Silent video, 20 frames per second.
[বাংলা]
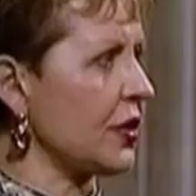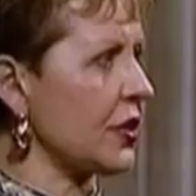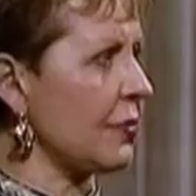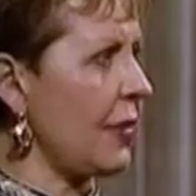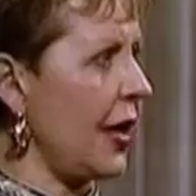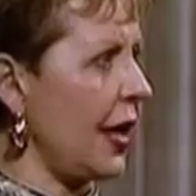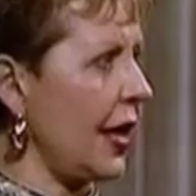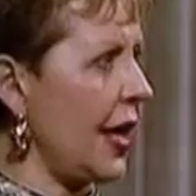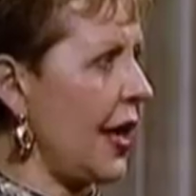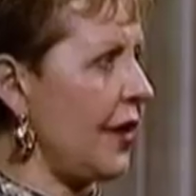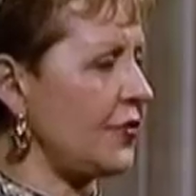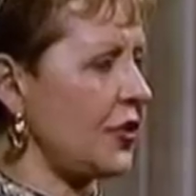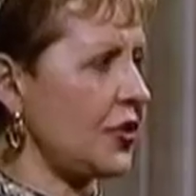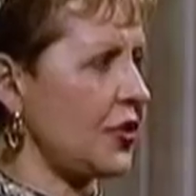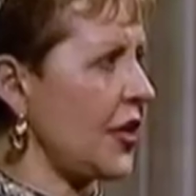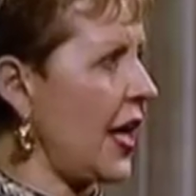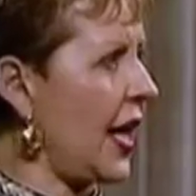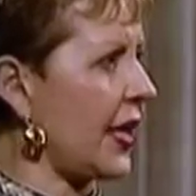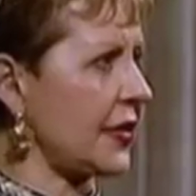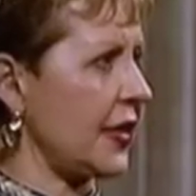অস্তিত্বের থেকে
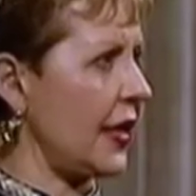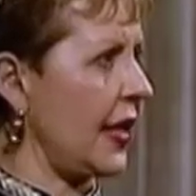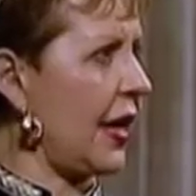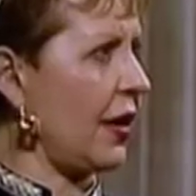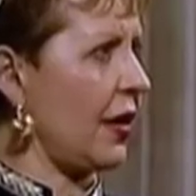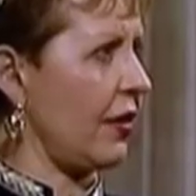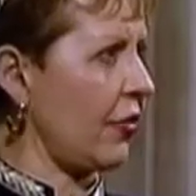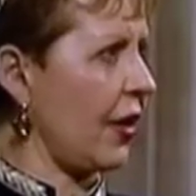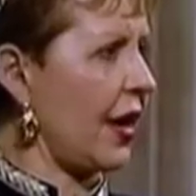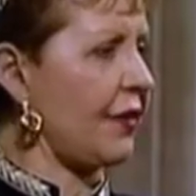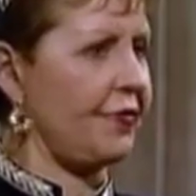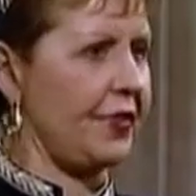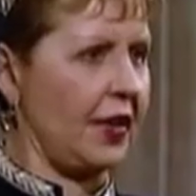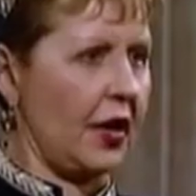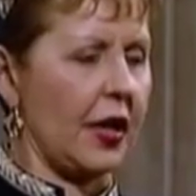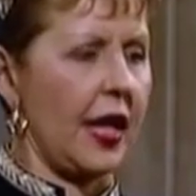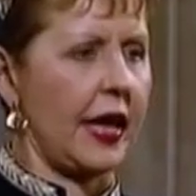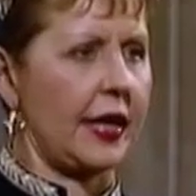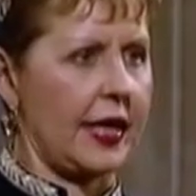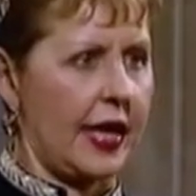মহৎ আর আমি
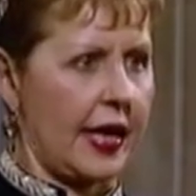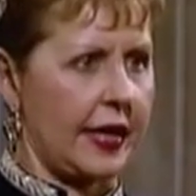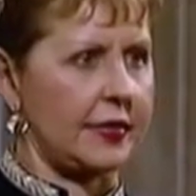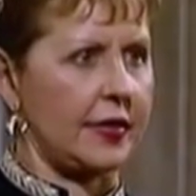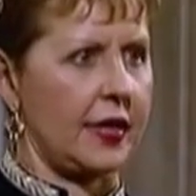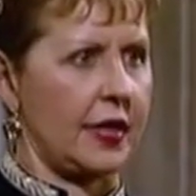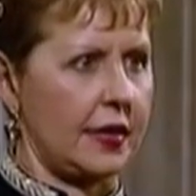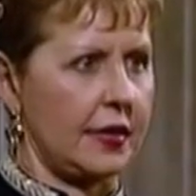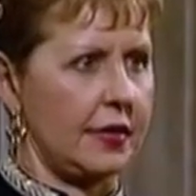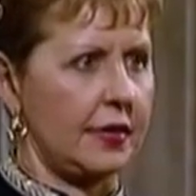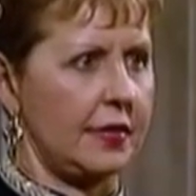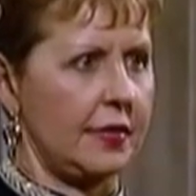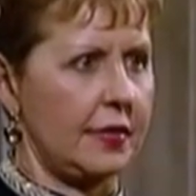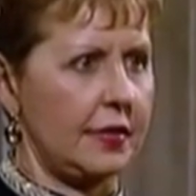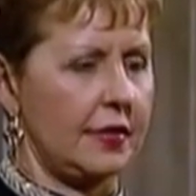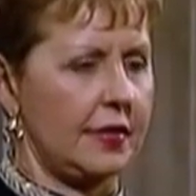খ্রিস্টের মাধ্যমে